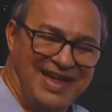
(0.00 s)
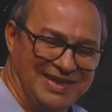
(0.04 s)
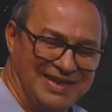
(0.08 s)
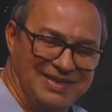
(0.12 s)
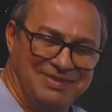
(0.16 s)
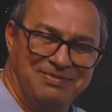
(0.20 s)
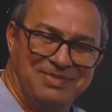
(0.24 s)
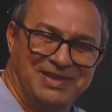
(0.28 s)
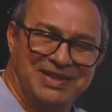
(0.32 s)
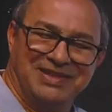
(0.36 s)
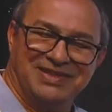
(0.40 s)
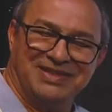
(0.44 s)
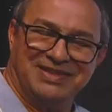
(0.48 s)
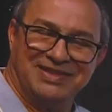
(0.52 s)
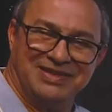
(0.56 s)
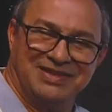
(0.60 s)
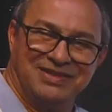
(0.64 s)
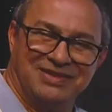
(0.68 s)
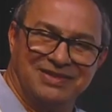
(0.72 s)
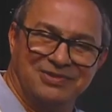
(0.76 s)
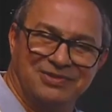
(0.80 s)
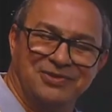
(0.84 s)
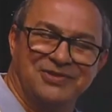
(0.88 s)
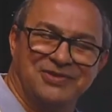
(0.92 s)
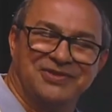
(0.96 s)

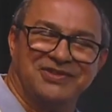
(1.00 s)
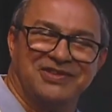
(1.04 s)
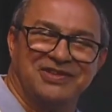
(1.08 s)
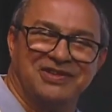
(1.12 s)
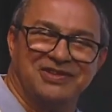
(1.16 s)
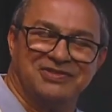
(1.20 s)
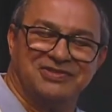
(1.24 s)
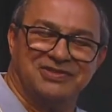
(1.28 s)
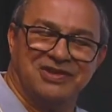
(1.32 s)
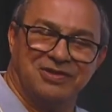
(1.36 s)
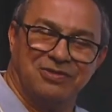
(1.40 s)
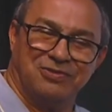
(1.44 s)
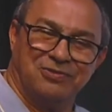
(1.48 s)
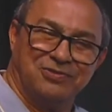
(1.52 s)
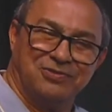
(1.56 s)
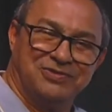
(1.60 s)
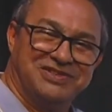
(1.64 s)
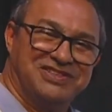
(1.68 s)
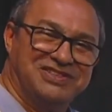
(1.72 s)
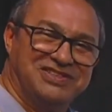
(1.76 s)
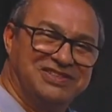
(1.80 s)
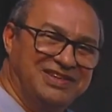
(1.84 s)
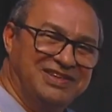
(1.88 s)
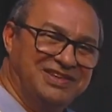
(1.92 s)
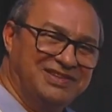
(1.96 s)
alimentando, ou seja, o
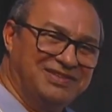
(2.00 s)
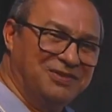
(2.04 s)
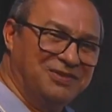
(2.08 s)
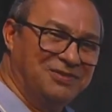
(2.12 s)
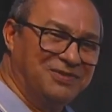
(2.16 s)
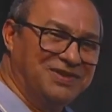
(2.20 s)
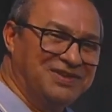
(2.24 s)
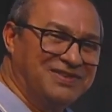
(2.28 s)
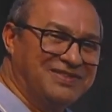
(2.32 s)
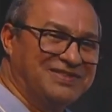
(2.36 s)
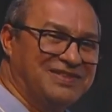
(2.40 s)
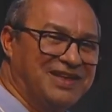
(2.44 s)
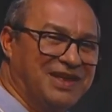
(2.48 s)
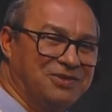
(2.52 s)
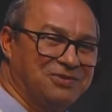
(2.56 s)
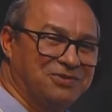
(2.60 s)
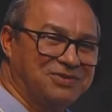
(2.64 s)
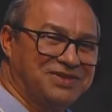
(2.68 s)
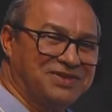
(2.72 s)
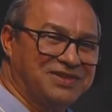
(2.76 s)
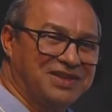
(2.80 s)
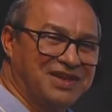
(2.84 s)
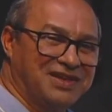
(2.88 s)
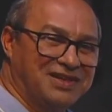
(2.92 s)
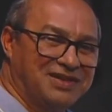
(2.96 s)
diesel que está
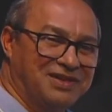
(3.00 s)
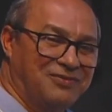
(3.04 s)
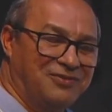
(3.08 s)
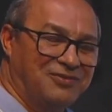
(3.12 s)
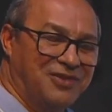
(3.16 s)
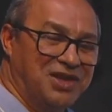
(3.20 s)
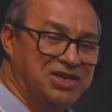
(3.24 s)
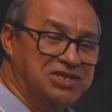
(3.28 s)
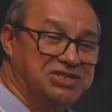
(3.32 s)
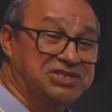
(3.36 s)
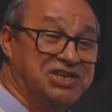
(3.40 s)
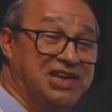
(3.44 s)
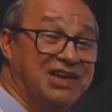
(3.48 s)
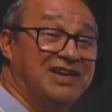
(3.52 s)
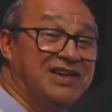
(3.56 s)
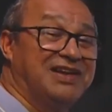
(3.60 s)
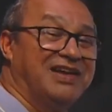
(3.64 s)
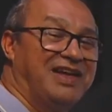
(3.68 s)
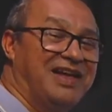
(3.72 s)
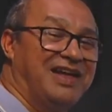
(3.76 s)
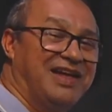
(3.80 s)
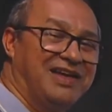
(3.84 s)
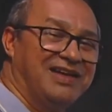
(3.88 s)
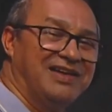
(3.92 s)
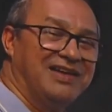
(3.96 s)
no tanque vai
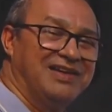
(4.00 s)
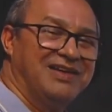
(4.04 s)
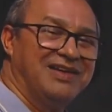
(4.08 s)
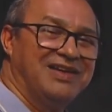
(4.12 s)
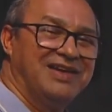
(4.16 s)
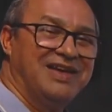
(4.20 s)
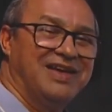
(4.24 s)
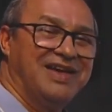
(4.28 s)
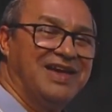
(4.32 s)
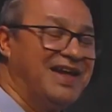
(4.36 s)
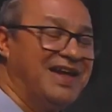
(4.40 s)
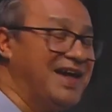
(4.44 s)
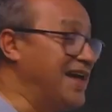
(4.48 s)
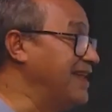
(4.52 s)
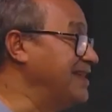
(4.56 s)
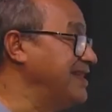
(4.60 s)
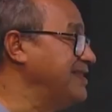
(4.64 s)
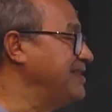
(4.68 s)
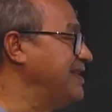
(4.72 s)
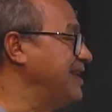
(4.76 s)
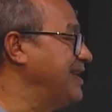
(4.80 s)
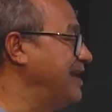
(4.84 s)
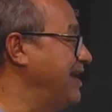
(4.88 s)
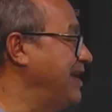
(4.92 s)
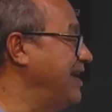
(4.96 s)
chegar
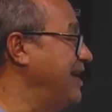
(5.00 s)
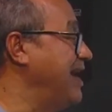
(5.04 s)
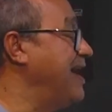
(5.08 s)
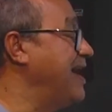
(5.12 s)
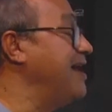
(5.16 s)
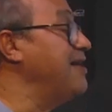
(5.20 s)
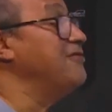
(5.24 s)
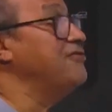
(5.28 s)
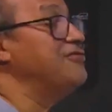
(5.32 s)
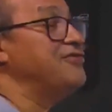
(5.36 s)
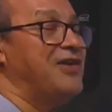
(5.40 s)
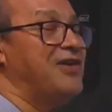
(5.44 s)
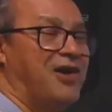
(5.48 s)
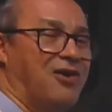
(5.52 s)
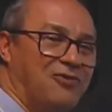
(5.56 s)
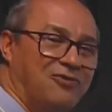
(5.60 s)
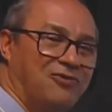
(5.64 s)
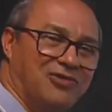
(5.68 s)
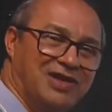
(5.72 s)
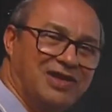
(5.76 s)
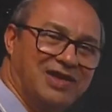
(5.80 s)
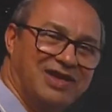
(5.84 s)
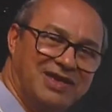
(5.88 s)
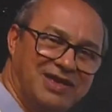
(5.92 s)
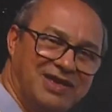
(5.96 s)
até a
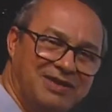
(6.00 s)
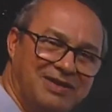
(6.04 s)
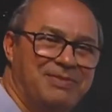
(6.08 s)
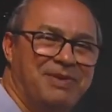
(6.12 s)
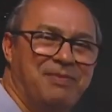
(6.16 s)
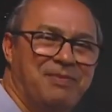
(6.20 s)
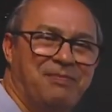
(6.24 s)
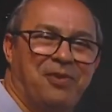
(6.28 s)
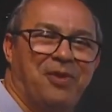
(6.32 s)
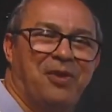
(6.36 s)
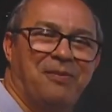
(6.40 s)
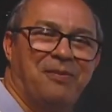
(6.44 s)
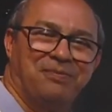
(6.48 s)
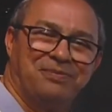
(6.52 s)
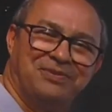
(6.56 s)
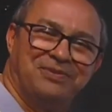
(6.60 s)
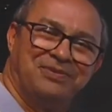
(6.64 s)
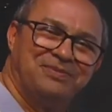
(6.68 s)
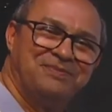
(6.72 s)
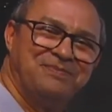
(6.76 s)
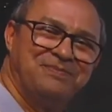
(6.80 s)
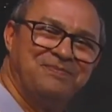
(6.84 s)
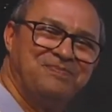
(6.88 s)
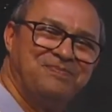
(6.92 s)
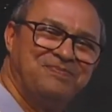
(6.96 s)
válvula M própria.
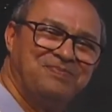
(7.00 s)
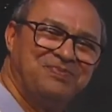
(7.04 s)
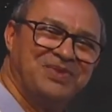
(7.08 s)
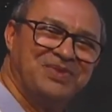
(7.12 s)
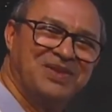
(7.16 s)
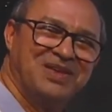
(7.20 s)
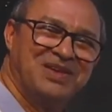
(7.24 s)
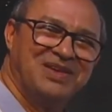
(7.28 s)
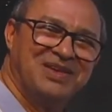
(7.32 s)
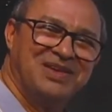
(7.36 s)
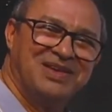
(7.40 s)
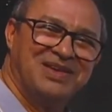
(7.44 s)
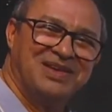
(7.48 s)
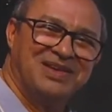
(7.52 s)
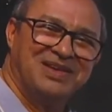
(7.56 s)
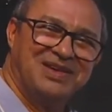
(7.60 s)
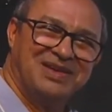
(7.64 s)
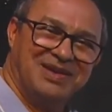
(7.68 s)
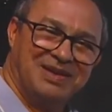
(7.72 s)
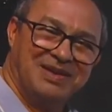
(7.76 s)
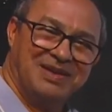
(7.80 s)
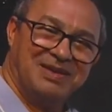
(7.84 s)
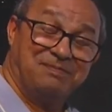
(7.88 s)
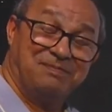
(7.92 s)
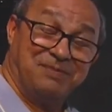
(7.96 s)

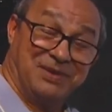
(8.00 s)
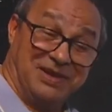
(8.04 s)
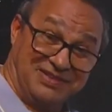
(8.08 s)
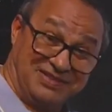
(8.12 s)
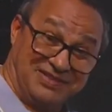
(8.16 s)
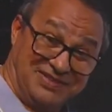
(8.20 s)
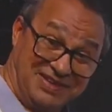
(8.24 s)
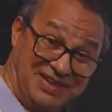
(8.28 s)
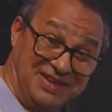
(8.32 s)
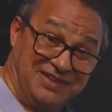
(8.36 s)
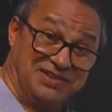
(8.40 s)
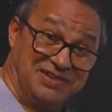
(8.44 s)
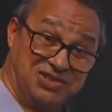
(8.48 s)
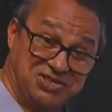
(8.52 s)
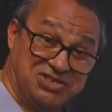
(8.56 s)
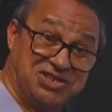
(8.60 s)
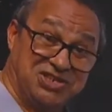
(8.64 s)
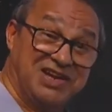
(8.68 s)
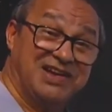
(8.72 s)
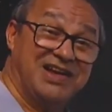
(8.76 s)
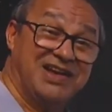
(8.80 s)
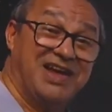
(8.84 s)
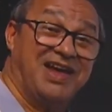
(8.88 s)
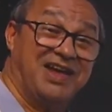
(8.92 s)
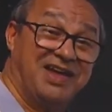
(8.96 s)
Precisa
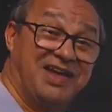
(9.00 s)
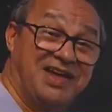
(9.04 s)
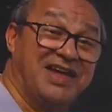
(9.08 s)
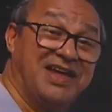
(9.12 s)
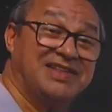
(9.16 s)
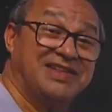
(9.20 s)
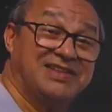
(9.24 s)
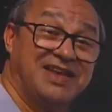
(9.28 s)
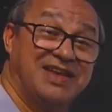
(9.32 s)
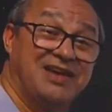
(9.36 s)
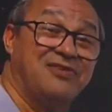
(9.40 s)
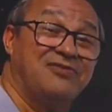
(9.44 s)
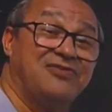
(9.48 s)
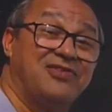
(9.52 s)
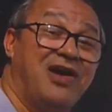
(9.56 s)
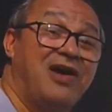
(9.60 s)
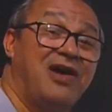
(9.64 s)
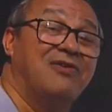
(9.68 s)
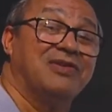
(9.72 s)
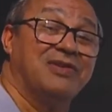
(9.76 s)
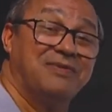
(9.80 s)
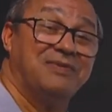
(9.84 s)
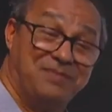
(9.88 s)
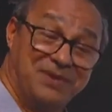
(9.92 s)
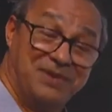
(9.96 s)
chegar até a
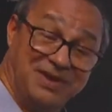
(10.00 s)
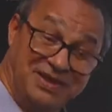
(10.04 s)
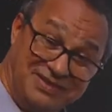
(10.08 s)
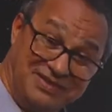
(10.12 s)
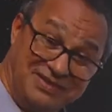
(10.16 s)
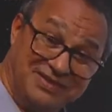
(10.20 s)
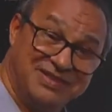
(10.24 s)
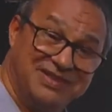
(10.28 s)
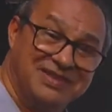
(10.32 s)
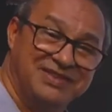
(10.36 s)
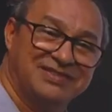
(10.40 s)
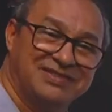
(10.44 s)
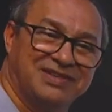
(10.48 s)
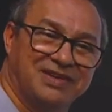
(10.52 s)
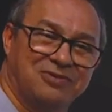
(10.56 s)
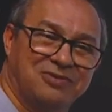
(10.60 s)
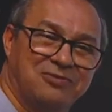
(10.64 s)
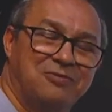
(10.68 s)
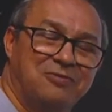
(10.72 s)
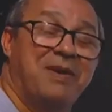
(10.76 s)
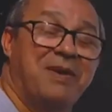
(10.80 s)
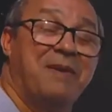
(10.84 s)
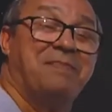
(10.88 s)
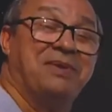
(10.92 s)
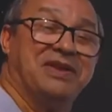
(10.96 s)
válvula? Precisa.
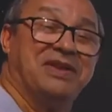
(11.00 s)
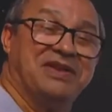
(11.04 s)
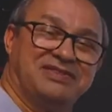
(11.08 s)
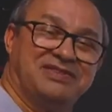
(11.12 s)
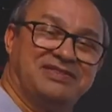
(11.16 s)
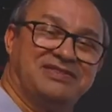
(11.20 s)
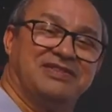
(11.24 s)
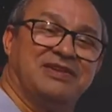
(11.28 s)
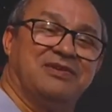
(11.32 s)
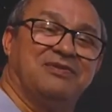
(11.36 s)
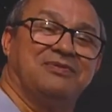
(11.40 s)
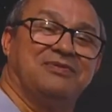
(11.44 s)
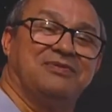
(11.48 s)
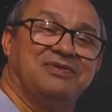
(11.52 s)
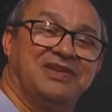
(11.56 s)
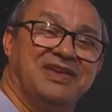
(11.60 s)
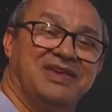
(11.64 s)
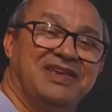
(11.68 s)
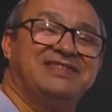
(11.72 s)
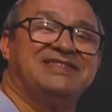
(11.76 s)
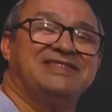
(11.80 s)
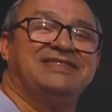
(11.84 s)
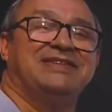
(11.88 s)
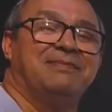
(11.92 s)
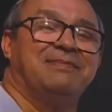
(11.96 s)
Com uma pressão
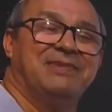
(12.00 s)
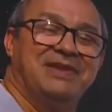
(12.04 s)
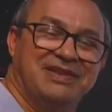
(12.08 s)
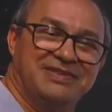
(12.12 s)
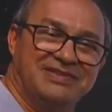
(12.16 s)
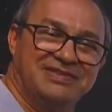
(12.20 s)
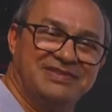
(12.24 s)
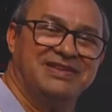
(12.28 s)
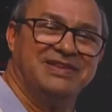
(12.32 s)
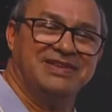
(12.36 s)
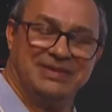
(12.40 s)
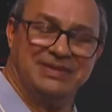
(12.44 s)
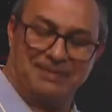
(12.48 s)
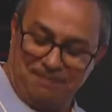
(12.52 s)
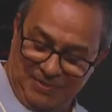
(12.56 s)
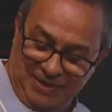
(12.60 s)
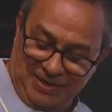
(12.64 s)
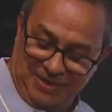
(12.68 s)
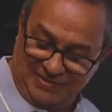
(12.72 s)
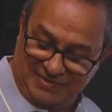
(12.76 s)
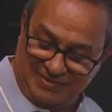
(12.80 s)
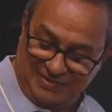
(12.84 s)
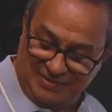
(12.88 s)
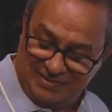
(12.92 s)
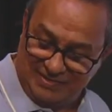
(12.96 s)
estabelecida?
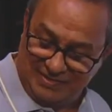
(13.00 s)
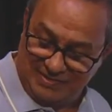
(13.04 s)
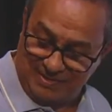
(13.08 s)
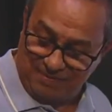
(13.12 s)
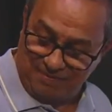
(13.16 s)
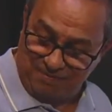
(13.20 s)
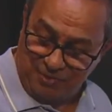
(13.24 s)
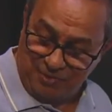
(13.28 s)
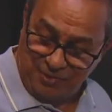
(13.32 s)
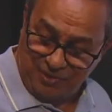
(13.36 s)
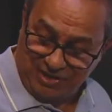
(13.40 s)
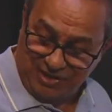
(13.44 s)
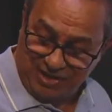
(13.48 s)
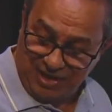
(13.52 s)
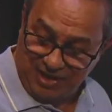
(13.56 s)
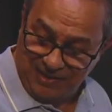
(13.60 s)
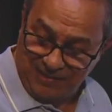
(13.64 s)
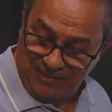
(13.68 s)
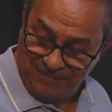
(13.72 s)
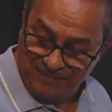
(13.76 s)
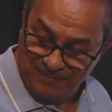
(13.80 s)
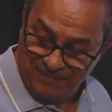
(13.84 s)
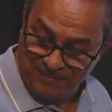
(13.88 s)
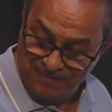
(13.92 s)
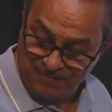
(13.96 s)
Precisa. Por
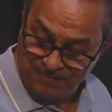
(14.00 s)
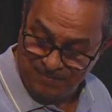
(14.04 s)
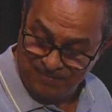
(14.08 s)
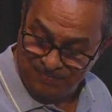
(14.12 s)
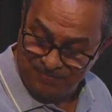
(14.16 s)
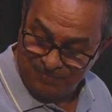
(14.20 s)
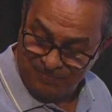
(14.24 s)
quê?